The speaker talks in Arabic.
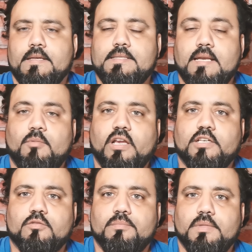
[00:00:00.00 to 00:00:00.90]
السلام
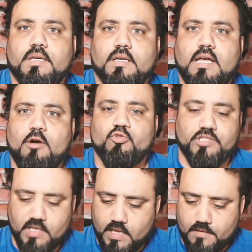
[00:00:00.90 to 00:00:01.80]
عليكم آه،
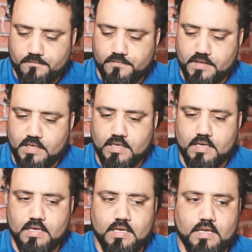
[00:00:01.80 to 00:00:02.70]
خوتنا في
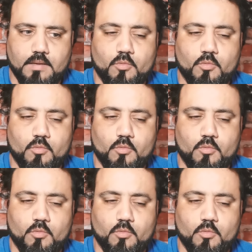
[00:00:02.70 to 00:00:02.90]
آه،